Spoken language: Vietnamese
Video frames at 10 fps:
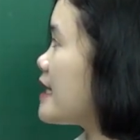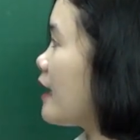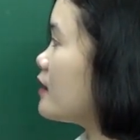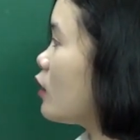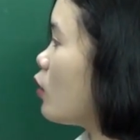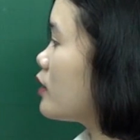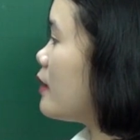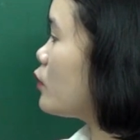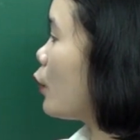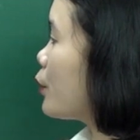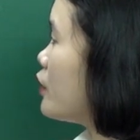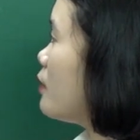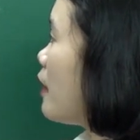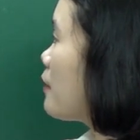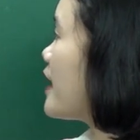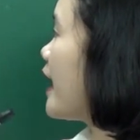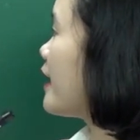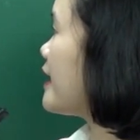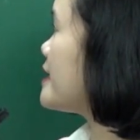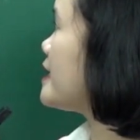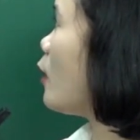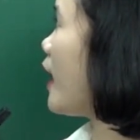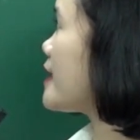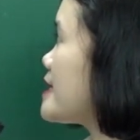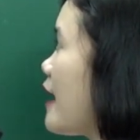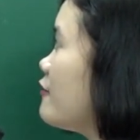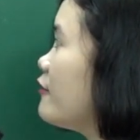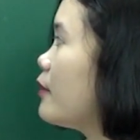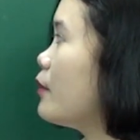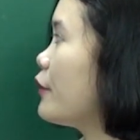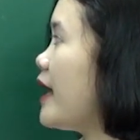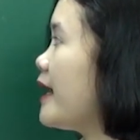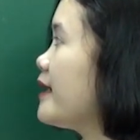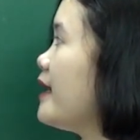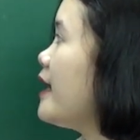trắng thì cô tiếp tục đưa bóng đèn để chiếu ánh sáng vào vật màu đen.